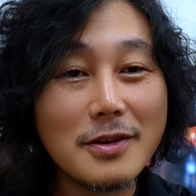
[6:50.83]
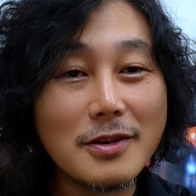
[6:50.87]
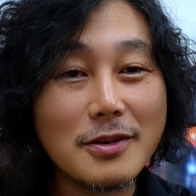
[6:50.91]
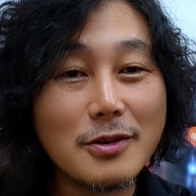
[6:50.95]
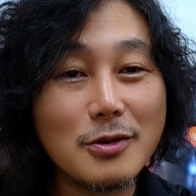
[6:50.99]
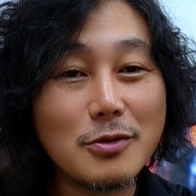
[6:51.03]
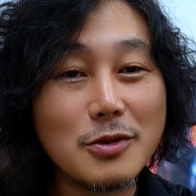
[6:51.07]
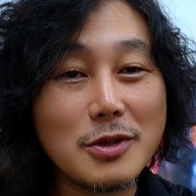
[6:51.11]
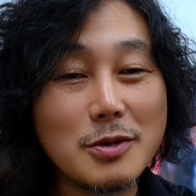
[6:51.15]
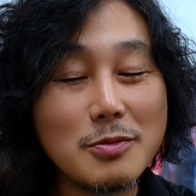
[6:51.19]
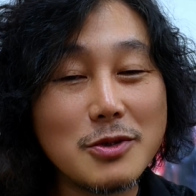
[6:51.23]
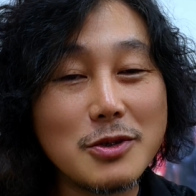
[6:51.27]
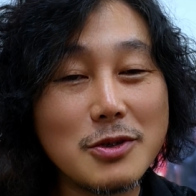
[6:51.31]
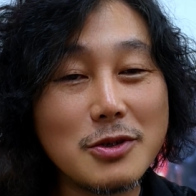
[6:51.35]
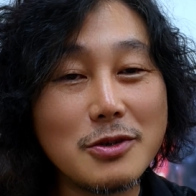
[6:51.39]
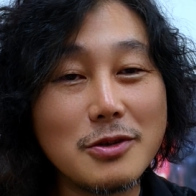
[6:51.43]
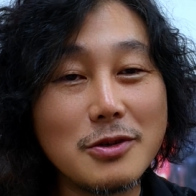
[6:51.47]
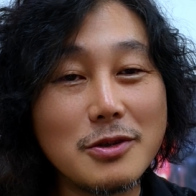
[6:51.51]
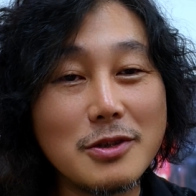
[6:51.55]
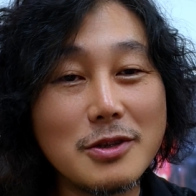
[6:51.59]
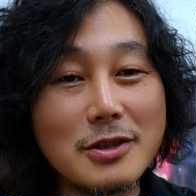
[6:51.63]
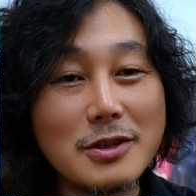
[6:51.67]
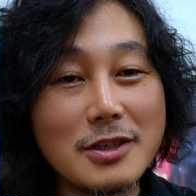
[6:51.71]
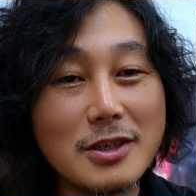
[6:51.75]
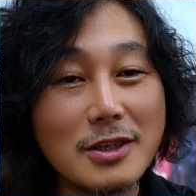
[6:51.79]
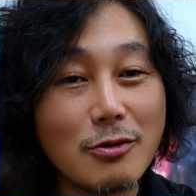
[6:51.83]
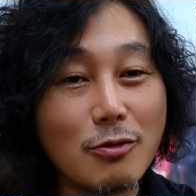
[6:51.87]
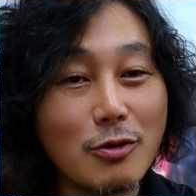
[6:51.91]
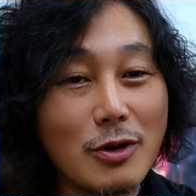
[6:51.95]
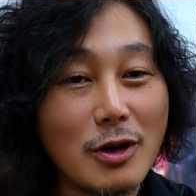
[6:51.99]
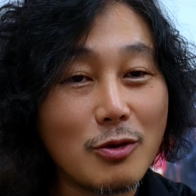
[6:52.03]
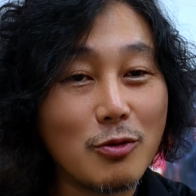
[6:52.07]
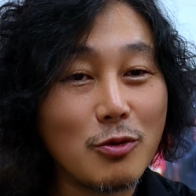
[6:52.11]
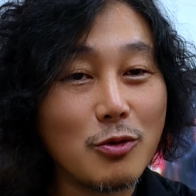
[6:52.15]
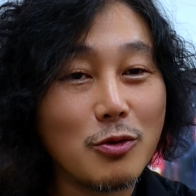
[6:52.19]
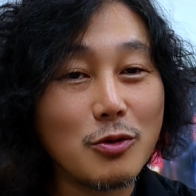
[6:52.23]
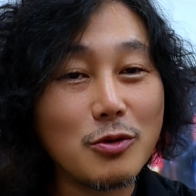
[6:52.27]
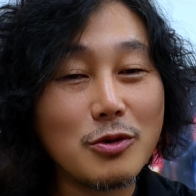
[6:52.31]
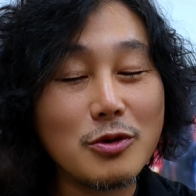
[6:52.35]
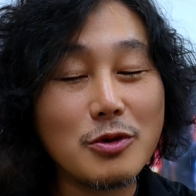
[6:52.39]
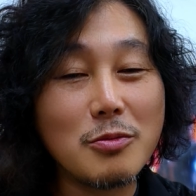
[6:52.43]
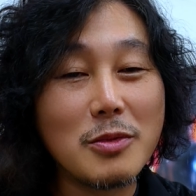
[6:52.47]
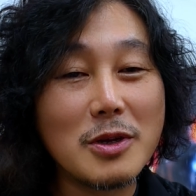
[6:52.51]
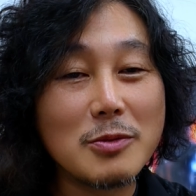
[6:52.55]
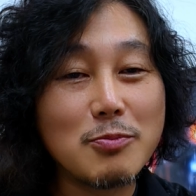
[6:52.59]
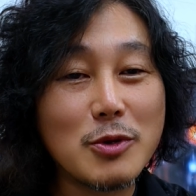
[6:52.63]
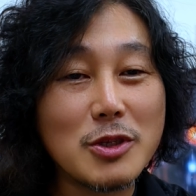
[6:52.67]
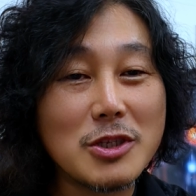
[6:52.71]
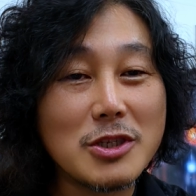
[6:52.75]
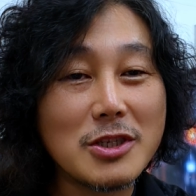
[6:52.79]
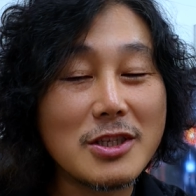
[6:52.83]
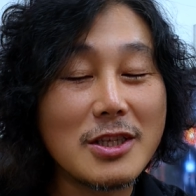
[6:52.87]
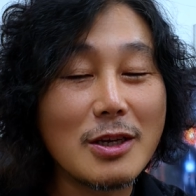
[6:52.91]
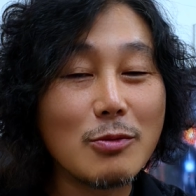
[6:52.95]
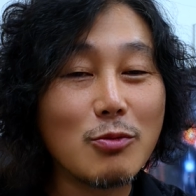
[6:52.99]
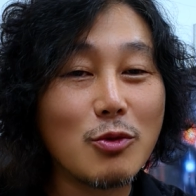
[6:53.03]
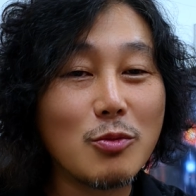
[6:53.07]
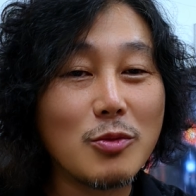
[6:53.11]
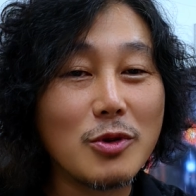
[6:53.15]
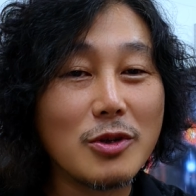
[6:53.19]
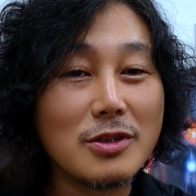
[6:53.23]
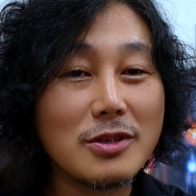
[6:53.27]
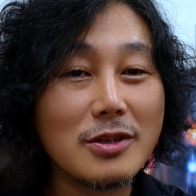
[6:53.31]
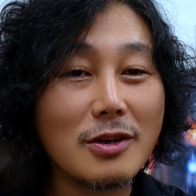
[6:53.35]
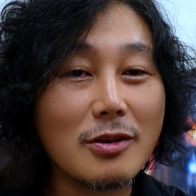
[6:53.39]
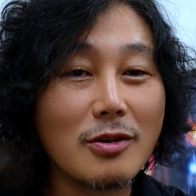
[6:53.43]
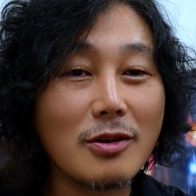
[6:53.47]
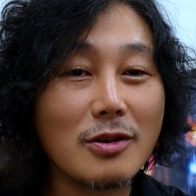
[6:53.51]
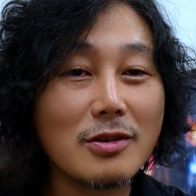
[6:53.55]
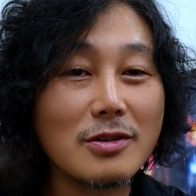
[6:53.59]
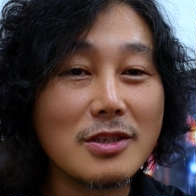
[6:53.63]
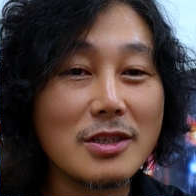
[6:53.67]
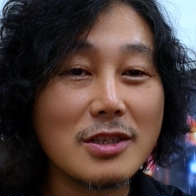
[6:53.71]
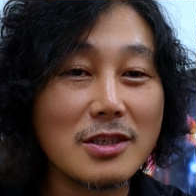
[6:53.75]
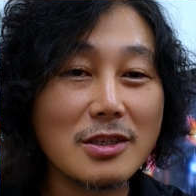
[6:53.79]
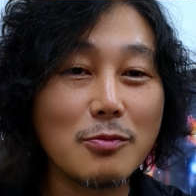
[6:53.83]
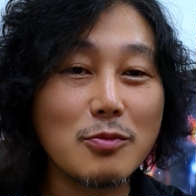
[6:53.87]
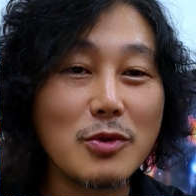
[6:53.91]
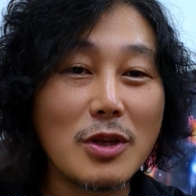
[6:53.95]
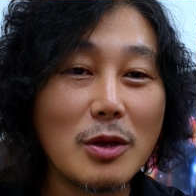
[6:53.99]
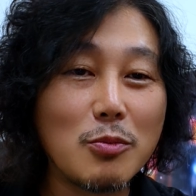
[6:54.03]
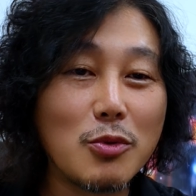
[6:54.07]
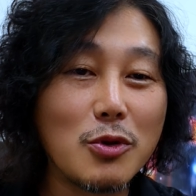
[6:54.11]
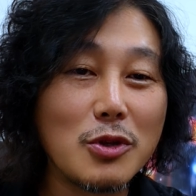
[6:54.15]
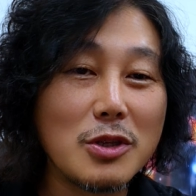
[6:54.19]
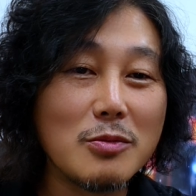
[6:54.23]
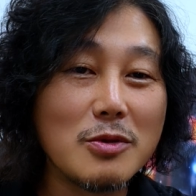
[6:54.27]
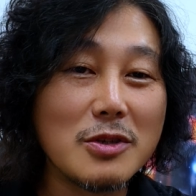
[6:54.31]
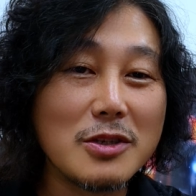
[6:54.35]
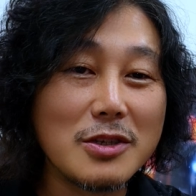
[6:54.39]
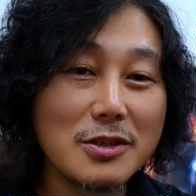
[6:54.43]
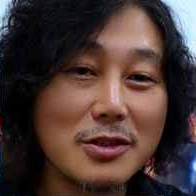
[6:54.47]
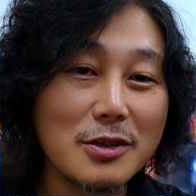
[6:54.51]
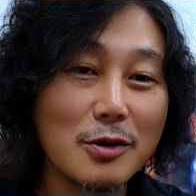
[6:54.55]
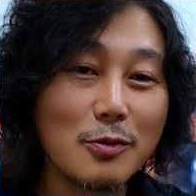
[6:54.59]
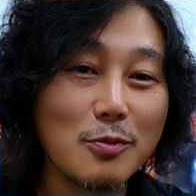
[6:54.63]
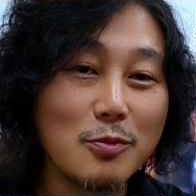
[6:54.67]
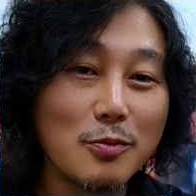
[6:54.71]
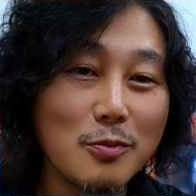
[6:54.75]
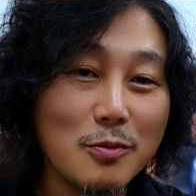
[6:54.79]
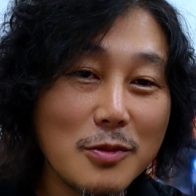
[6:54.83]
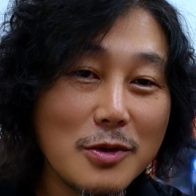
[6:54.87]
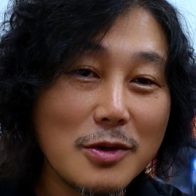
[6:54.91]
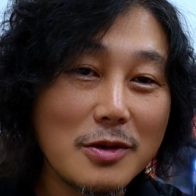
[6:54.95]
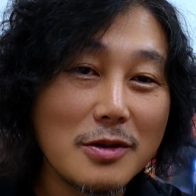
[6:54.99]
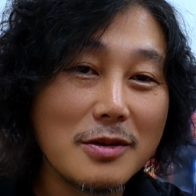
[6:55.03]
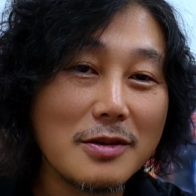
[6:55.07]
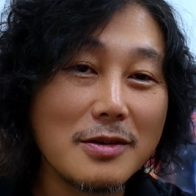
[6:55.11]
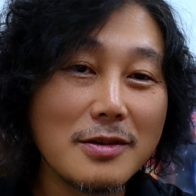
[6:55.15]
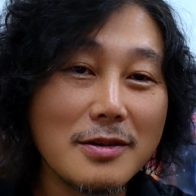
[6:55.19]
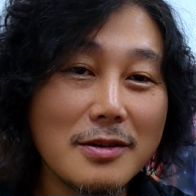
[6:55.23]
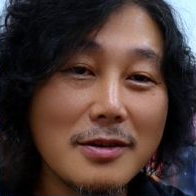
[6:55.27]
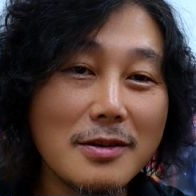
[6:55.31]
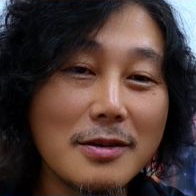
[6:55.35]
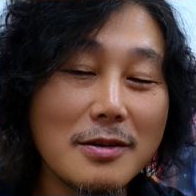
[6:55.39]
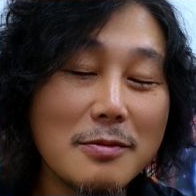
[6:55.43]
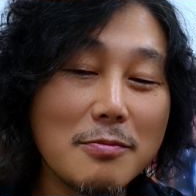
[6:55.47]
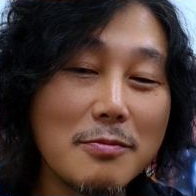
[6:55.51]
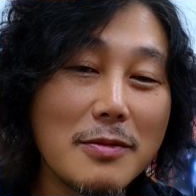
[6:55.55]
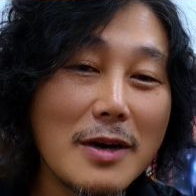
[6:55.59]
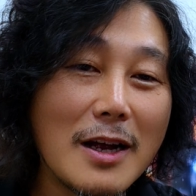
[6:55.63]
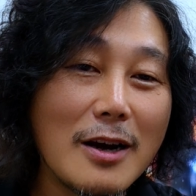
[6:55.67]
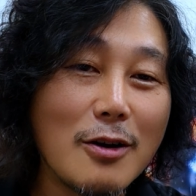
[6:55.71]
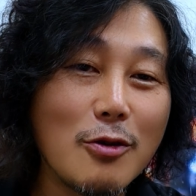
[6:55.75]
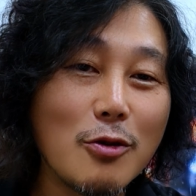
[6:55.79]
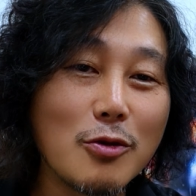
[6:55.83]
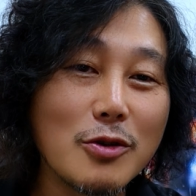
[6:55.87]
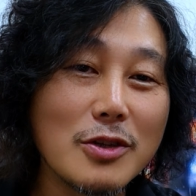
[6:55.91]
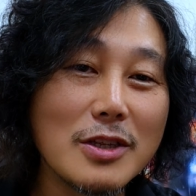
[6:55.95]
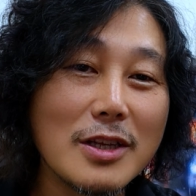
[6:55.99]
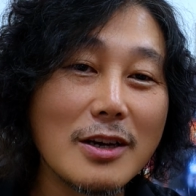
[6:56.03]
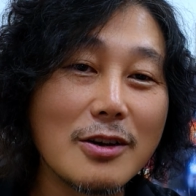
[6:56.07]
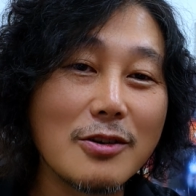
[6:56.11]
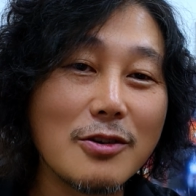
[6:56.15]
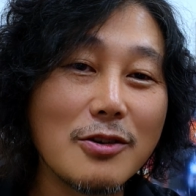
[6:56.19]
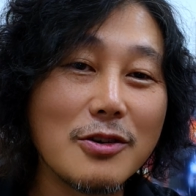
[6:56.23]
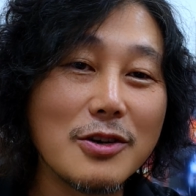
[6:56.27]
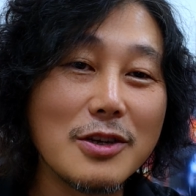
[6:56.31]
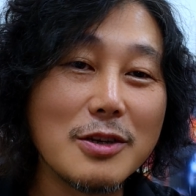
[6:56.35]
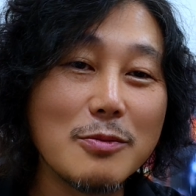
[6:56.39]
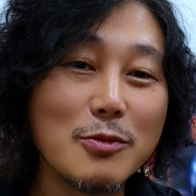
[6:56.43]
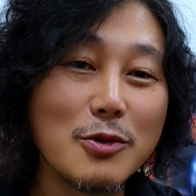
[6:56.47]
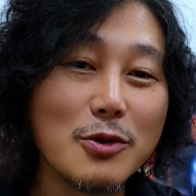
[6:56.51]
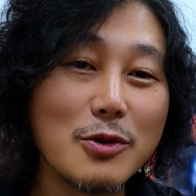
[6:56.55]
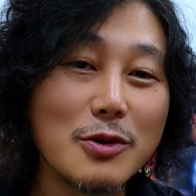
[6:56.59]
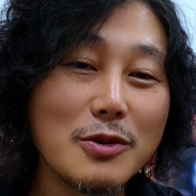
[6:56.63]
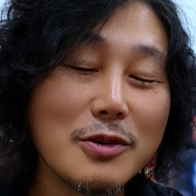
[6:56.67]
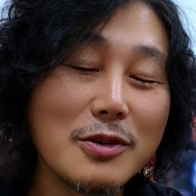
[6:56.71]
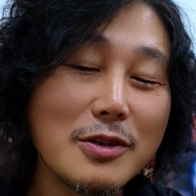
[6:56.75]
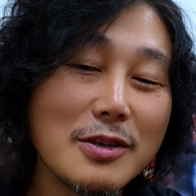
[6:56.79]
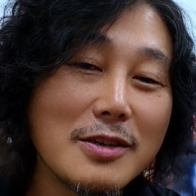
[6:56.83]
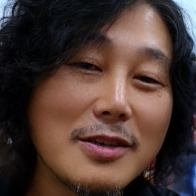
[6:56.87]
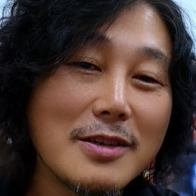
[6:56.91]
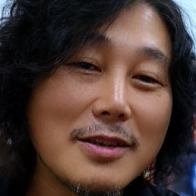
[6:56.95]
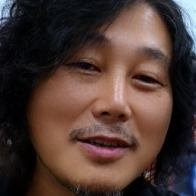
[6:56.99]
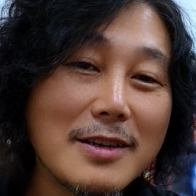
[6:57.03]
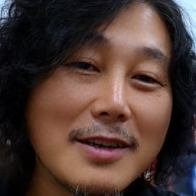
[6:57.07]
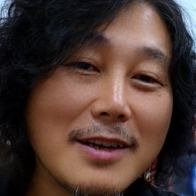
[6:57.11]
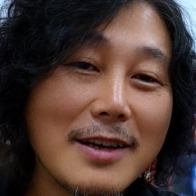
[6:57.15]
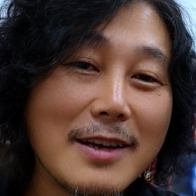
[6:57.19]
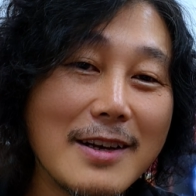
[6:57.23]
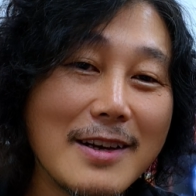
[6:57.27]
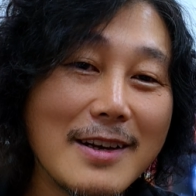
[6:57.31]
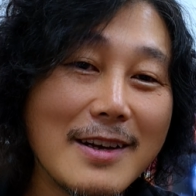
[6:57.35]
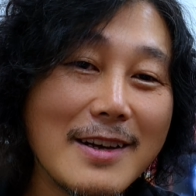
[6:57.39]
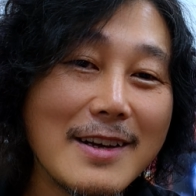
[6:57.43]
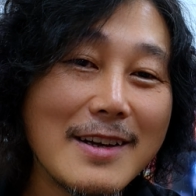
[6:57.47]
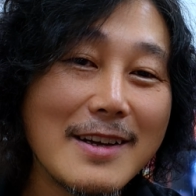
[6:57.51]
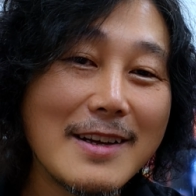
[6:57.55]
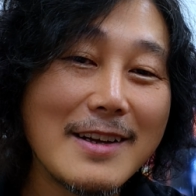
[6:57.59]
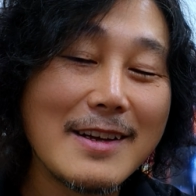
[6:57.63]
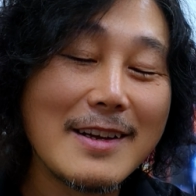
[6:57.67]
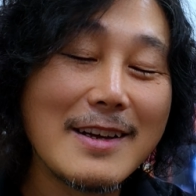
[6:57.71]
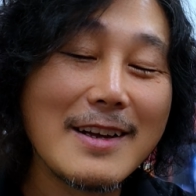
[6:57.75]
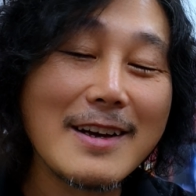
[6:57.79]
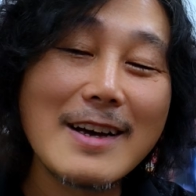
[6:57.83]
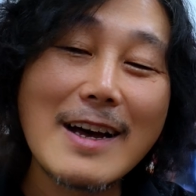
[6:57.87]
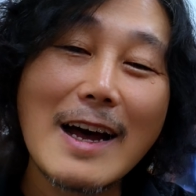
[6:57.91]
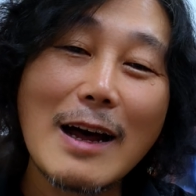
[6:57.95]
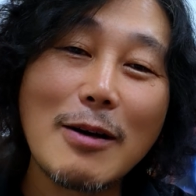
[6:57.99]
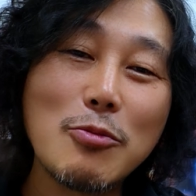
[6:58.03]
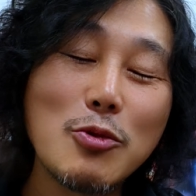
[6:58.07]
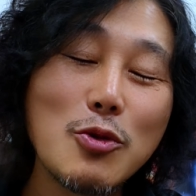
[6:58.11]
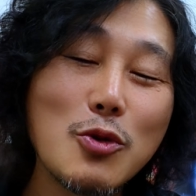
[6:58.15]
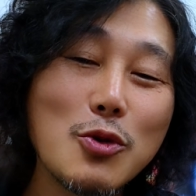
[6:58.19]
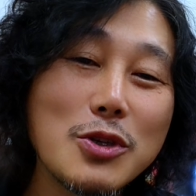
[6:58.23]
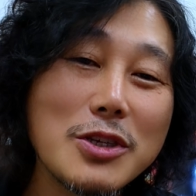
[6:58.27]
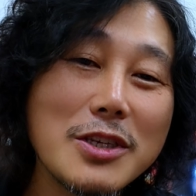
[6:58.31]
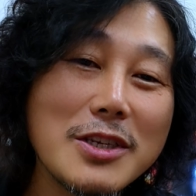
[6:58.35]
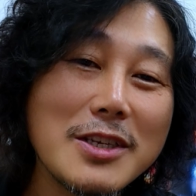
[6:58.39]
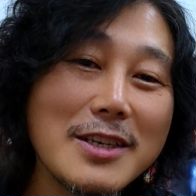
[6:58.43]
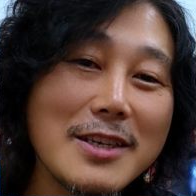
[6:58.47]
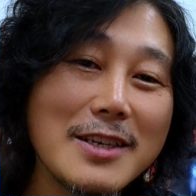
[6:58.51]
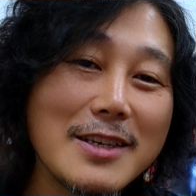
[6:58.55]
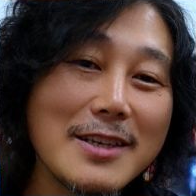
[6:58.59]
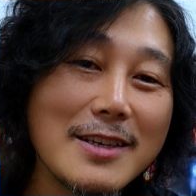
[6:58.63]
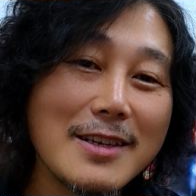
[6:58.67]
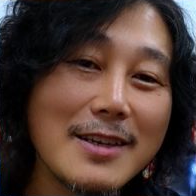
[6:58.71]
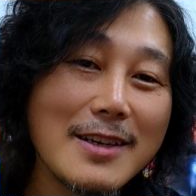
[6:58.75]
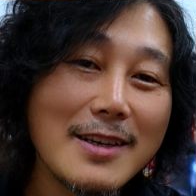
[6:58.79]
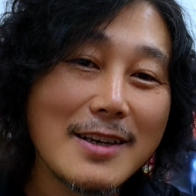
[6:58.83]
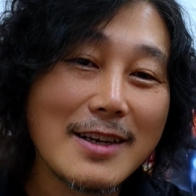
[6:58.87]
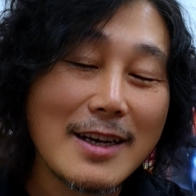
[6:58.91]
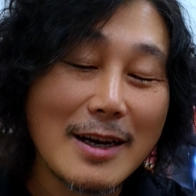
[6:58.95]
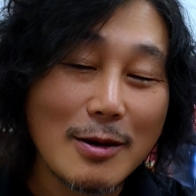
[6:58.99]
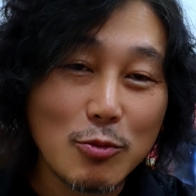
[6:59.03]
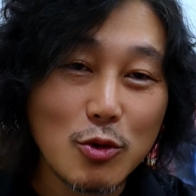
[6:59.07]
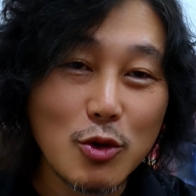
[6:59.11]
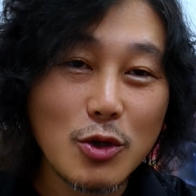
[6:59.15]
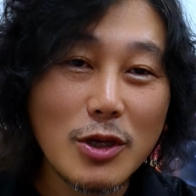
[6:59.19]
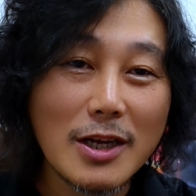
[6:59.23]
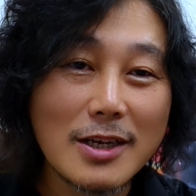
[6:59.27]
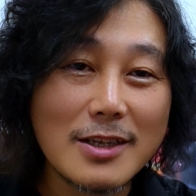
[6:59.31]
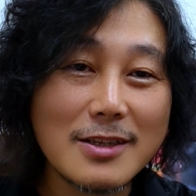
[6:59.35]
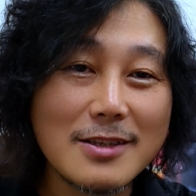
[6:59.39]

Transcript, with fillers: 그리고 심지어는 이제 제가 광고를 몇 번 찍다 보면 이제 직접 대표님이 직접 어, 말로 그냥 거의 뭐 감독이 감독이